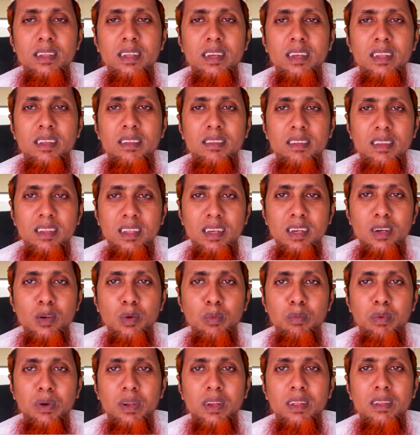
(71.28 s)
নিজের স্ত্রীর
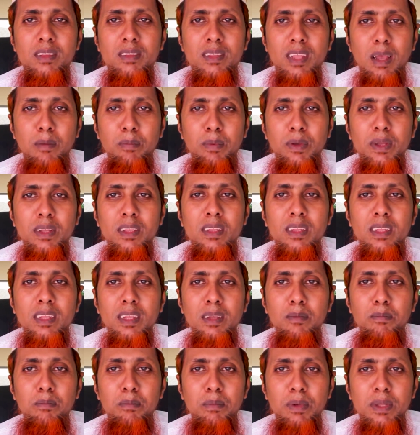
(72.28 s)
উপরে চাপিয়ে
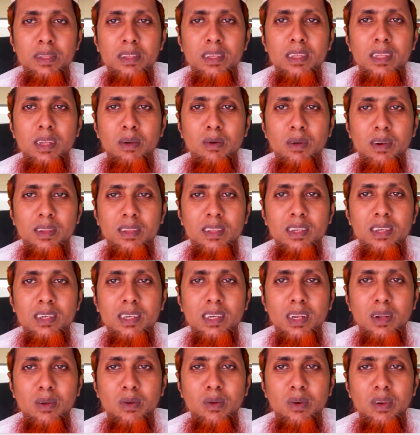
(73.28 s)
দিয়ে বেঁচে যাওয়ার
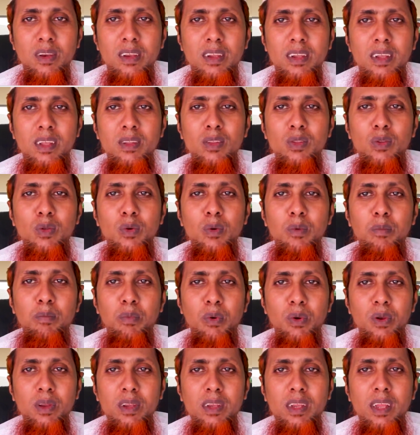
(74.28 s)
চেষ্টা করি কিন্তু
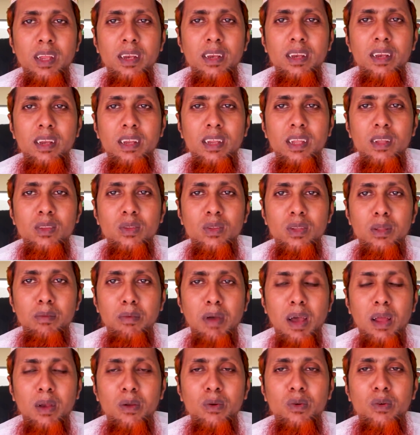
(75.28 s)
পরীক্ষা নিরীক্ষা যদি
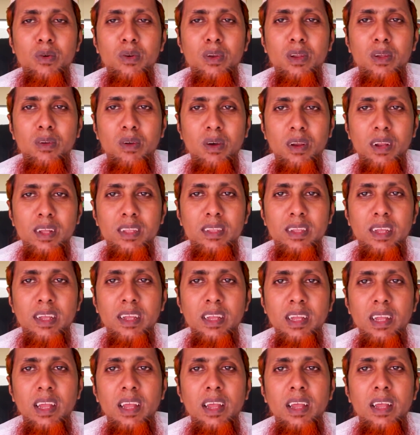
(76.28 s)
ভালো করে করা
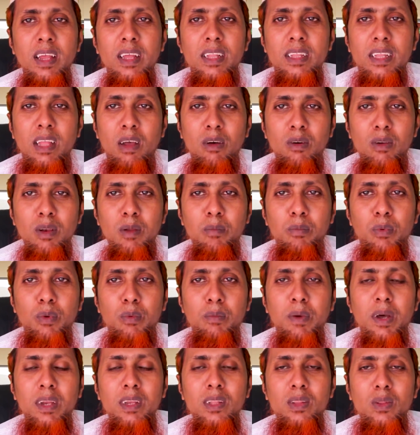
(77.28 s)
যায় তাহলে
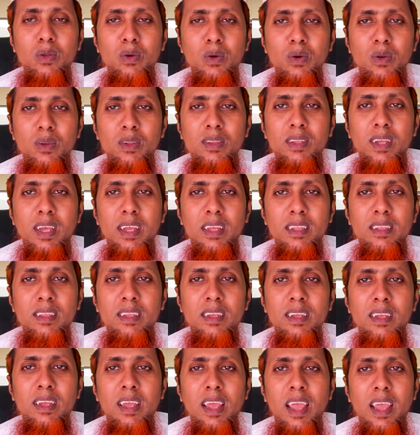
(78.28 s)
প্রমাণিত হয়ে যায়
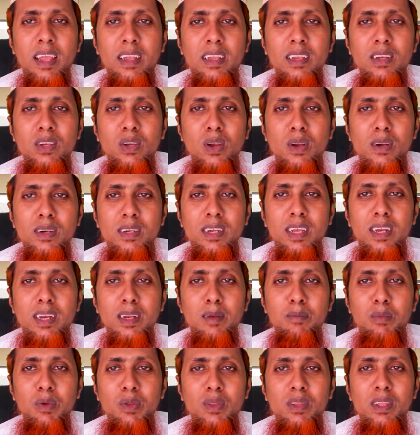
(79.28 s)
যে একই
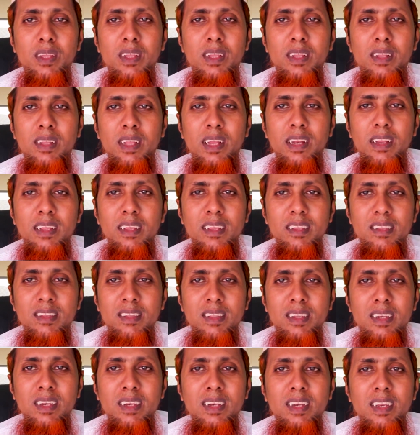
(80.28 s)
সংসারের মধ্যে তার
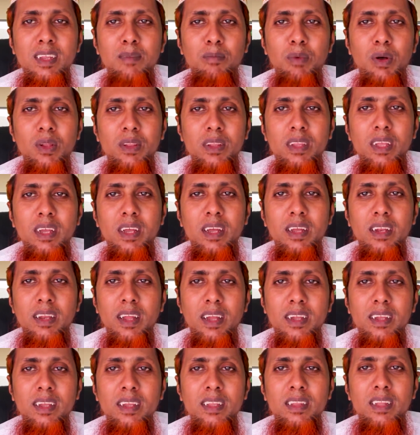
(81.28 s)
স্ত্রীটি বন্ধা
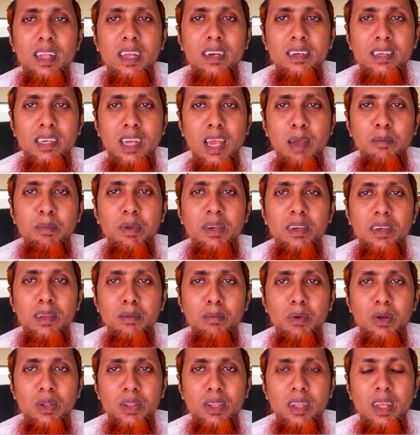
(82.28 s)
নাকি তার
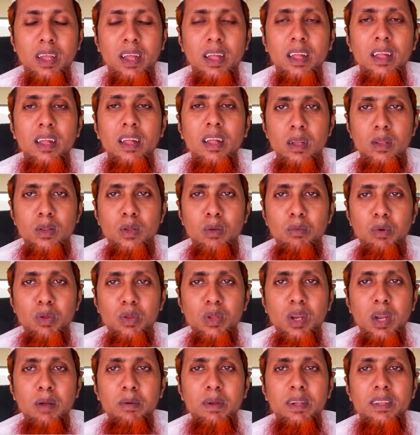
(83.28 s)
স্বামীটি বন্ধা তো
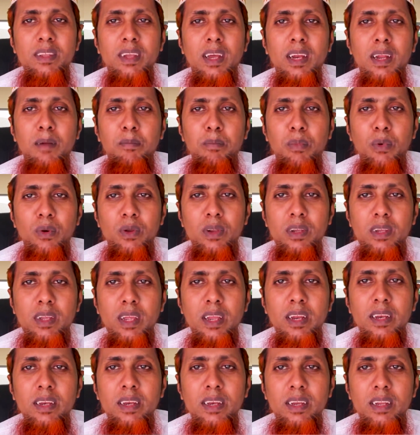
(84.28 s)
বন্ধুরা আমার যারা
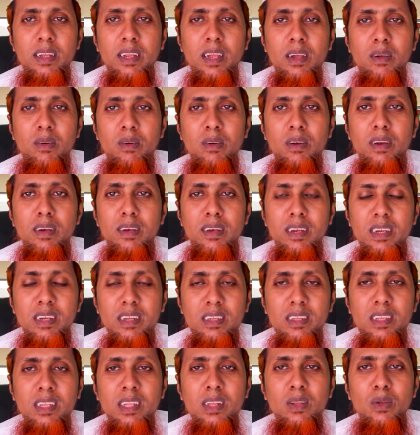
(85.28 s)
পরীক্ষা নিরীক্ষা করে
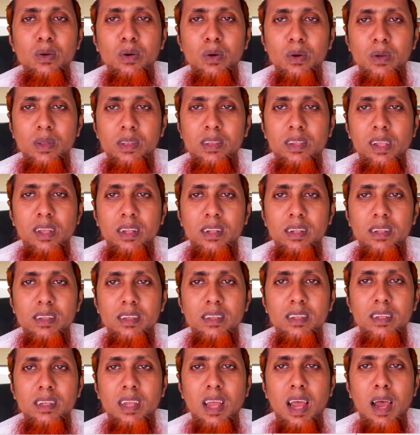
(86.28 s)
নিশ্চিত হয়েছেন
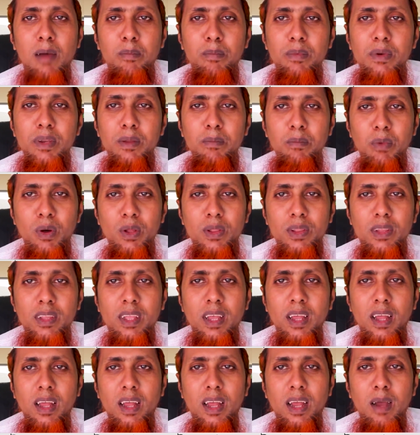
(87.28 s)
যে আপনি
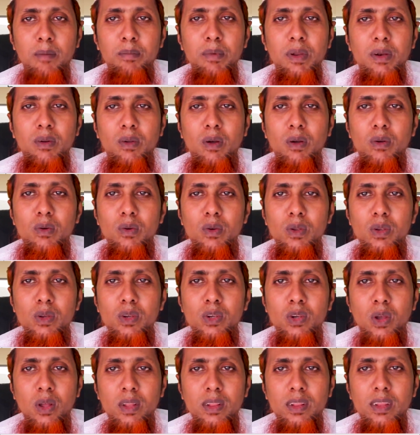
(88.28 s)
বন্ধা আপনার কখনোই
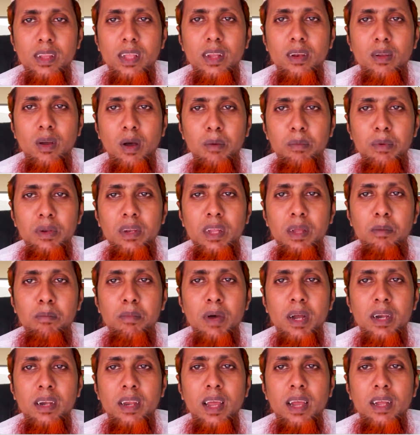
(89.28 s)
সন্তান হবে না
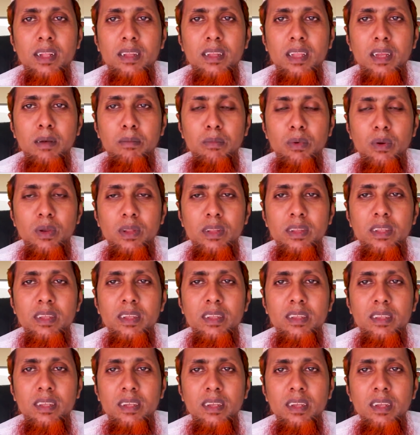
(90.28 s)
বা ডাক্তার বলে
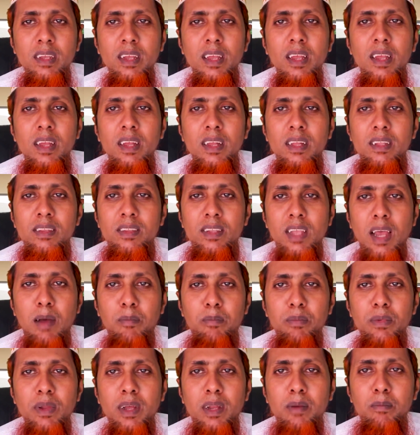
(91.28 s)
দিয়েছে যে
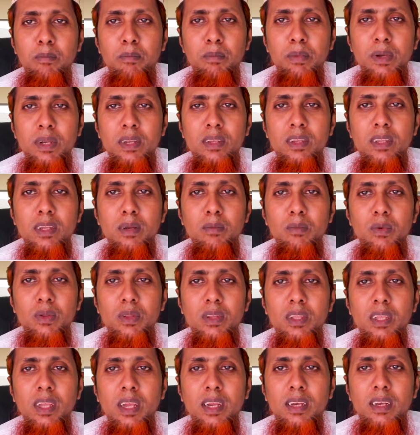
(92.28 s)
আপনার বীর্যের
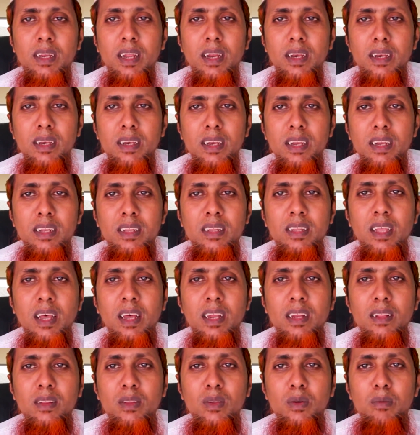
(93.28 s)
মধ্যে একটা
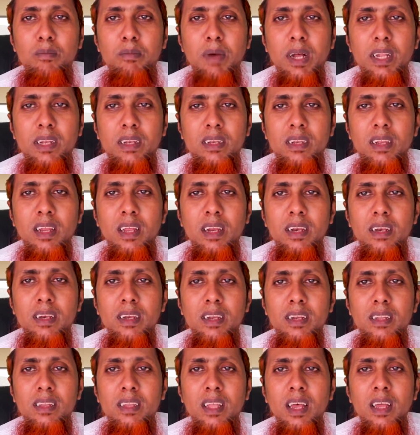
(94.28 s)
নির্ধারিত মাত্রার
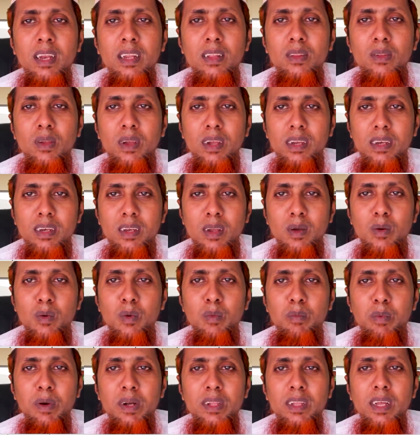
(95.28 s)
নির্ধারিত একটা
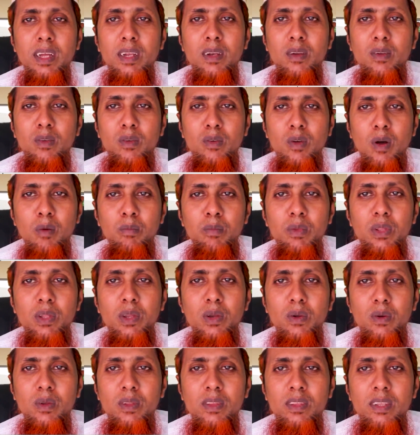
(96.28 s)
উপাদান
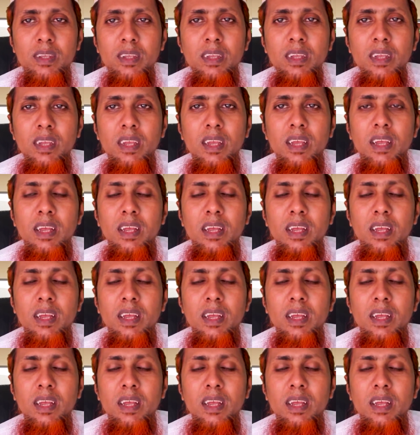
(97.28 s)
কমতি রয়েছে